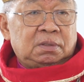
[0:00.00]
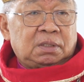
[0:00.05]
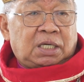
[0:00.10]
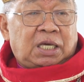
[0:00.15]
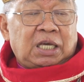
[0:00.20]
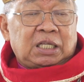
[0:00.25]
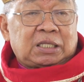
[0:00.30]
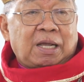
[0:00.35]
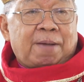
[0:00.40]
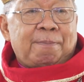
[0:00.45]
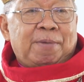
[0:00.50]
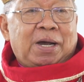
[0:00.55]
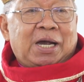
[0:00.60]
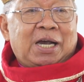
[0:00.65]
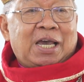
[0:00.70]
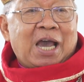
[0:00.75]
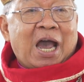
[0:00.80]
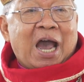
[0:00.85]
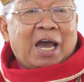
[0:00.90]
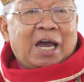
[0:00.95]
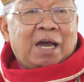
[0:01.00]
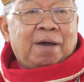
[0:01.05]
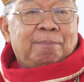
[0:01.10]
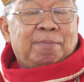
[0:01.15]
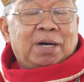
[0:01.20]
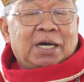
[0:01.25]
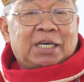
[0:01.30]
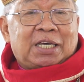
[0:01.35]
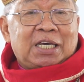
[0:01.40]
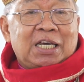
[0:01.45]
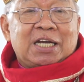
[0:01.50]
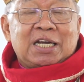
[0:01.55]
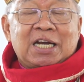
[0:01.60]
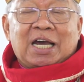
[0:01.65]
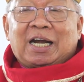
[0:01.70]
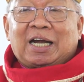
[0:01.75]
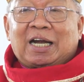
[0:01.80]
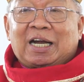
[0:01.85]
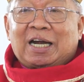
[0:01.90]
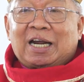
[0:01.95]
kita
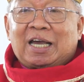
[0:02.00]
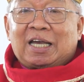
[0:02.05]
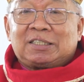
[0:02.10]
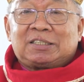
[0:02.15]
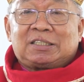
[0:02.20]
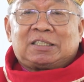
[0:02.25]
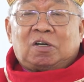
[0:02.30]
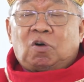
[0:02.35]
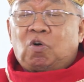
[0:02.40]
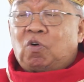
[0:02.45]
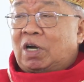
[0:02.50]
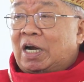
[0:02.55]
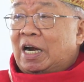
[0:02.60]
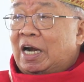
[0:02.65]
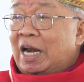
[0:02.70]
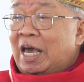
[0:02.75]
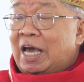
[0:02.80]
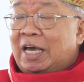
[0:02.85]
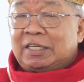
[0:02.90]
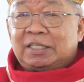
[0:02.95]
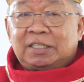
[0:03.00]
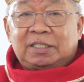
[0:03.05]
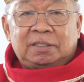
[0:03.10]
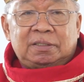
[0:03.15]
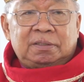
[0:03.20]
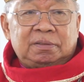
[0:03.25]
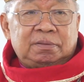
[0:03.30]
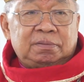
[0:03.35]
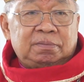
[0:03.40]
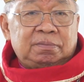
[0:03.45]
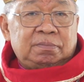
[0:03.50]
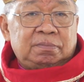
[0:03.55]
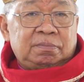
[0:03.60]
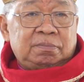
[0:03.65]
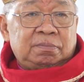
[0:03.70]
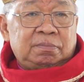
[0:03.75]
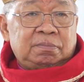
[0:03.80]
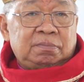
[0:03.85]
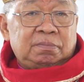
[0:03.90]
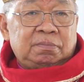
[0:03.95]
menghina ras orang lain.
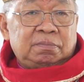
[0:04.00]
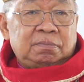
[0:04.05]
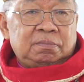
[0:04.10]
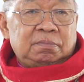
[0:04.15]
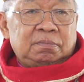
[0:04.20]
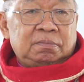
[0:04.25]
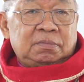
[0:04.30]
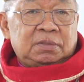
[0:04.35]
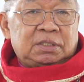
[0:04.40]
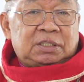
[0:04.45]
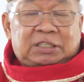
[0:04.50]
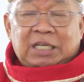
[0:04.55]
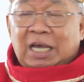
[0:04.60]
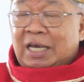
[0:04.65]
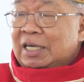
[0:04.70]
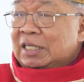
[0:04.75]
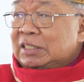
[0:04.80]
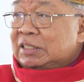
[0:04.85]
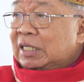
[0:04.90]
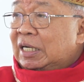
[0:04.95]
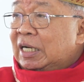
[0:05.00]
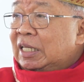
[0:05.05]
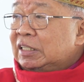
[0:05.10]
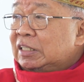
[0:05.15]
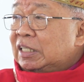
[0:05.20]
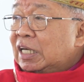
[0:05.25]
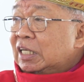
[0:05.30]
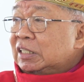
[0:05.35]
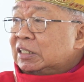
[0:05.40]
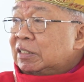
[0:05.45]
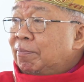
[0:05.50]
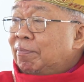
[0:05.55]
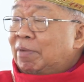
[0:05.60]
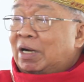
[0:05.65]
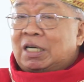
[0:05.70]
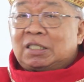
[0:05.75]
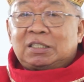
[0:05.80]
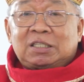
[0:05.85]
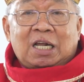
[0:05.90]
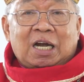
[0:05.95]
Saya senantiasa
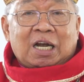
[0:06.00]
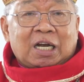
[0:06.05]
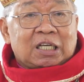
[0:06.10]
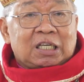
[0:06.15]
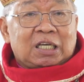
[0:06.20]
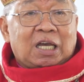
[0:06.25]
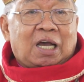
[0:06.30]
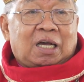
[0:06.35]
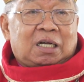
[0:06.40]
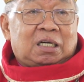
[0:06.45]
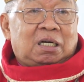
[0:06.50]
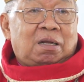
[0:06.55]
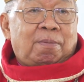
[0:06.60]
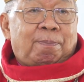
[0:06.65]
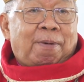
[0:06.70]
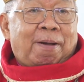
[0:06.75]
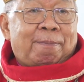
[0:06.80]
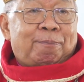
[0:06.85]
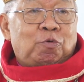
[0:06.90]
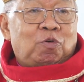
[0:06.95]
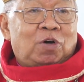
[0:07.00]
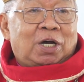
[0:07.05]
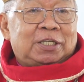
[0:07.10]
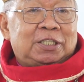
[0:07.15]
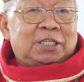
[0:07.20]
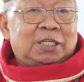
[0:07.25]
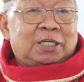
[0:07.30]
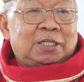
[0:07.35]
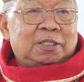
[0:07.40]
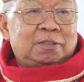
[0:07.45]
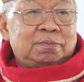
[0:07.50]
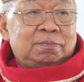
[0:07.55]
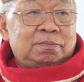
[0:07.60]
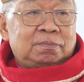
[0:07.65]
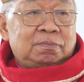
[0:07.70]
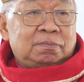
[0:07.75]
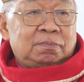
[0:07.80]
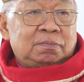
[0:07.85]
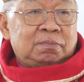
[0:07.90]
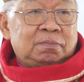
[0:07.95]
berteriak di Papua ini.
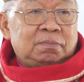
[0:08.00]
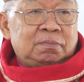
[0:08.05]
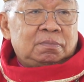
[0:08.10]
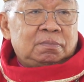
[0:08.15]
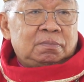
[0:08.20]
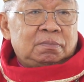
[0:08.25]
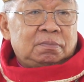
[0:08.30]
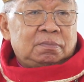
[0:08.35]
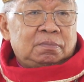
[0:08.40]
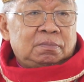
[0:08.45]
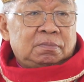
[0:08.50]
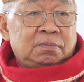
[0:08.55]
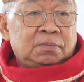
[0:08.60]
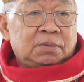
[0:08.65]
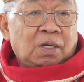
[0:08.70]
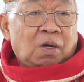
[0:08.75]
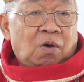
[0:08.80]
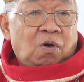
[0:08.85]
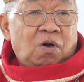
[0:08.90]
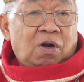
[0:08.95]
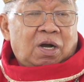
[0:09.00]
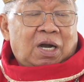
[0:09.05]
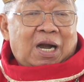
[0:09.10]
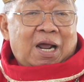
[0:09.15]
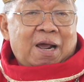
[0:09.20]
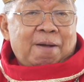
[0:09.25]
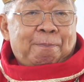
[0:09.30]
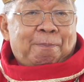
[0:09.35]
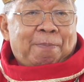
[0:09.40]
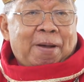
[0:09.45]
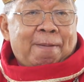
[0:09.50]
Orang